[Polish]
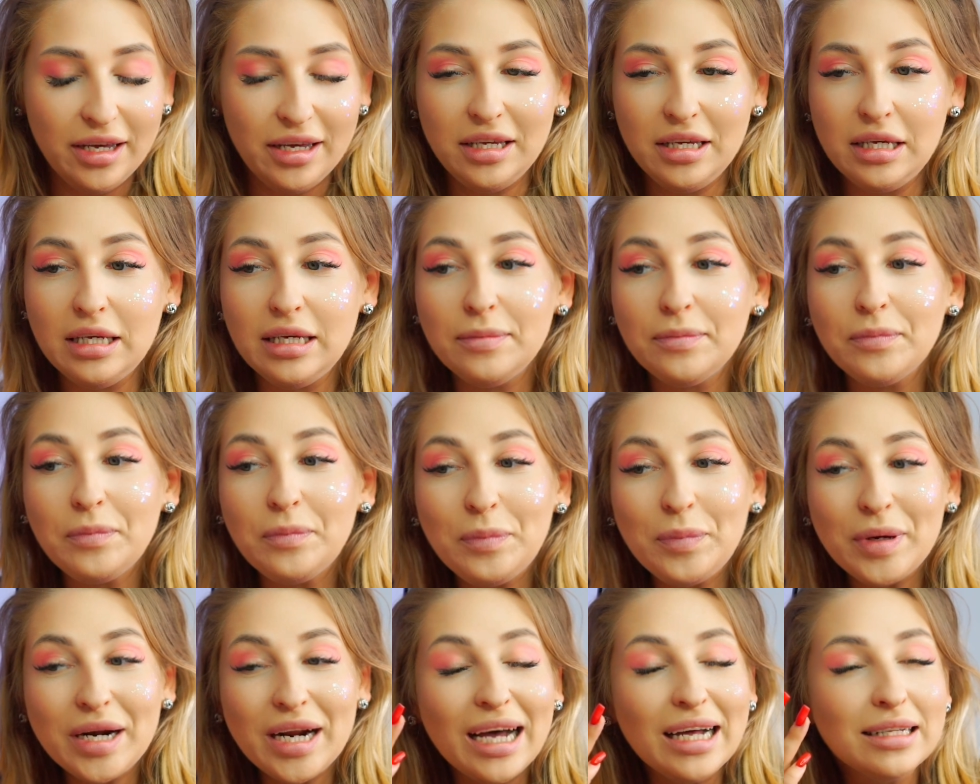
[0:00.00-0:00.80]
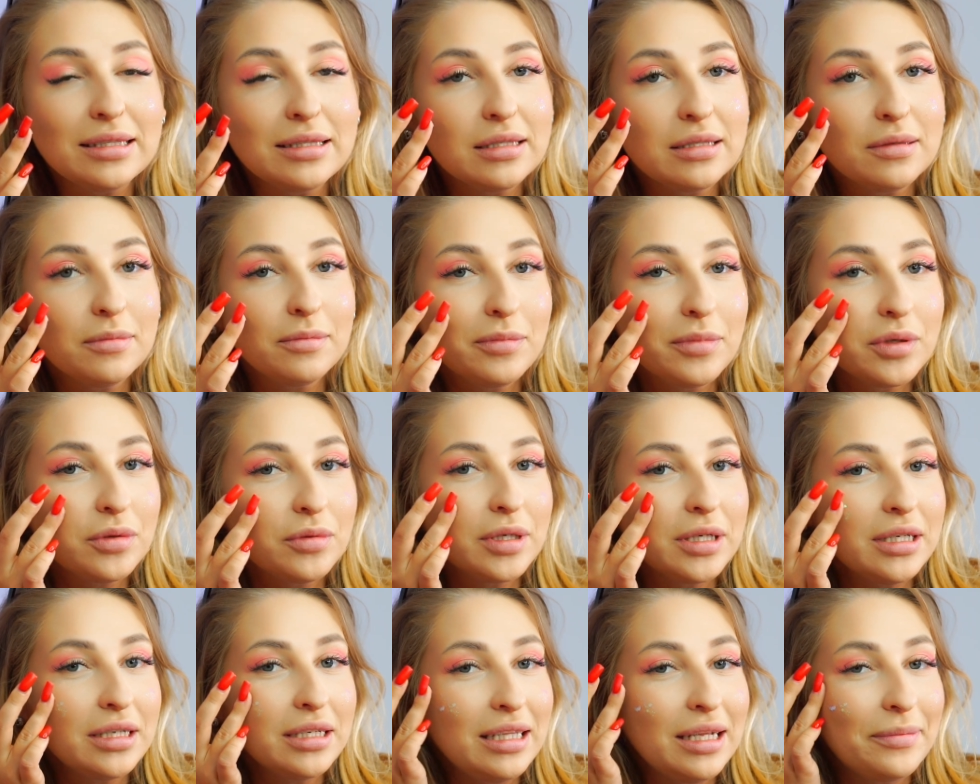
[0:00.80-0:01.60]
I prac
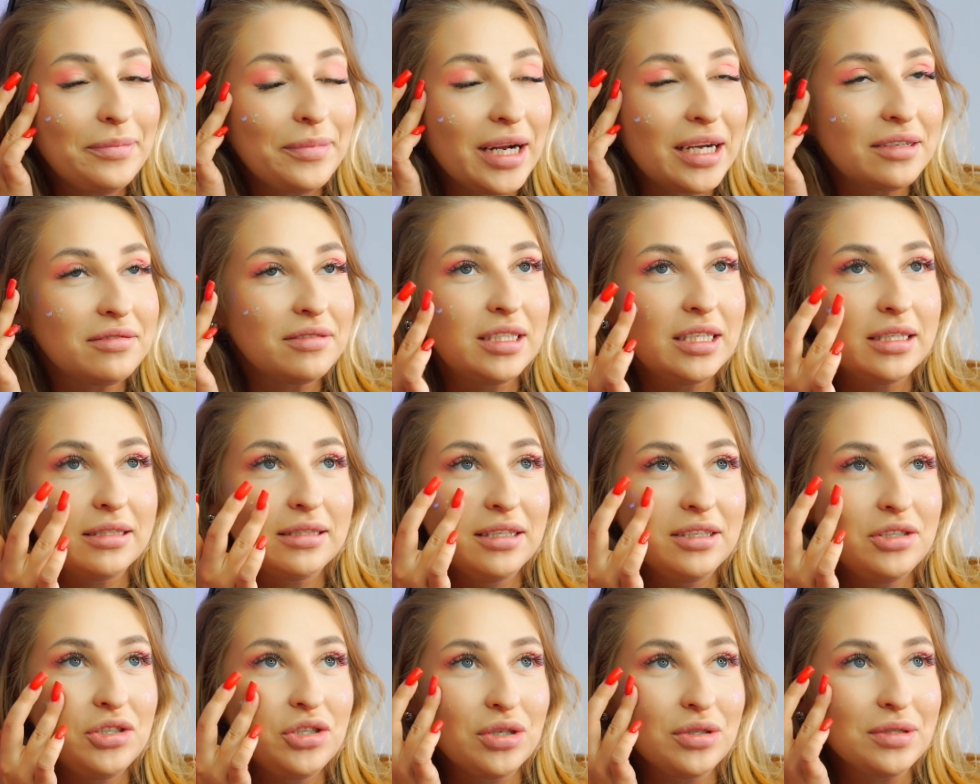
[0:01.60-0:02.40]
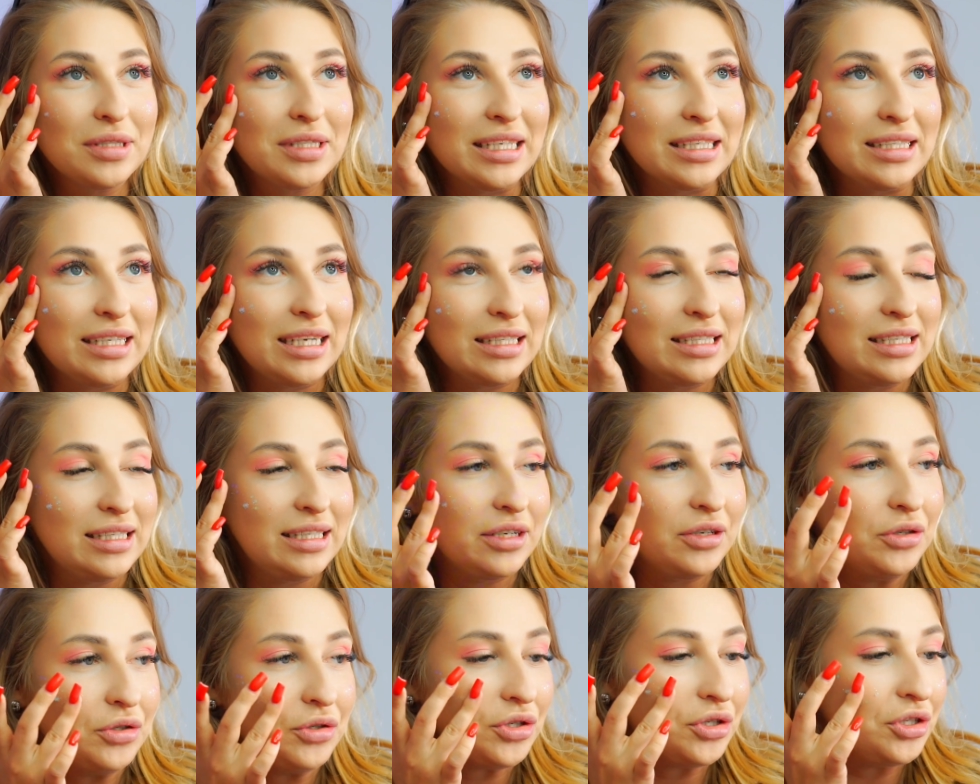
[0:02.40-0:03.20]
były naprawdę tysiące, z racji
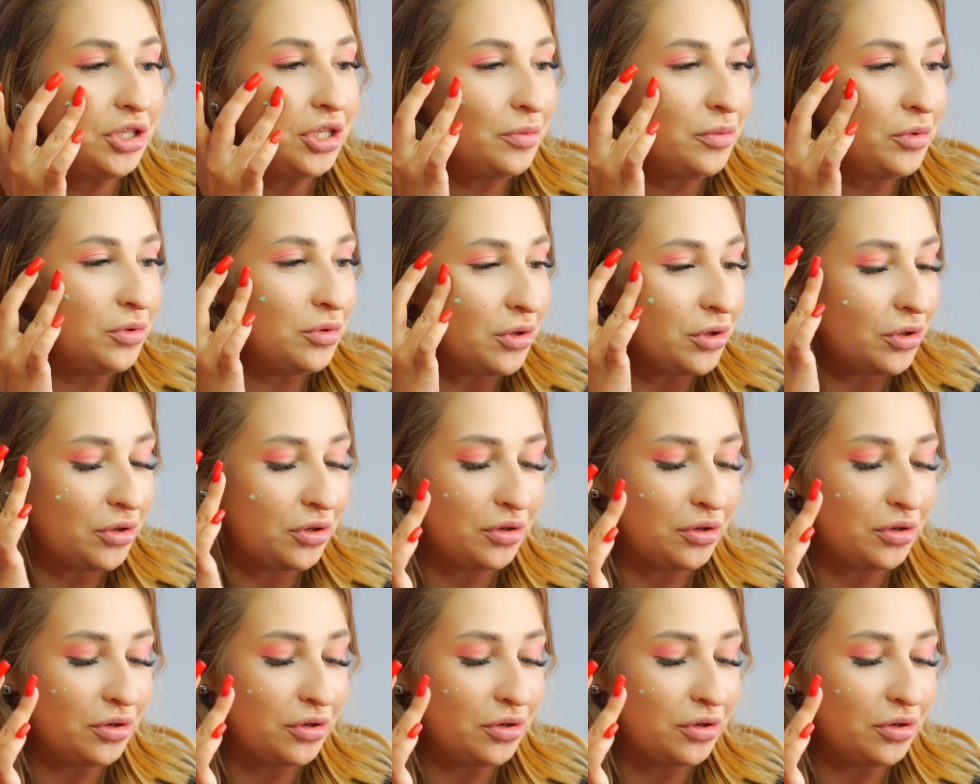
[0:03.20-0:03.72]
tego, że nie był to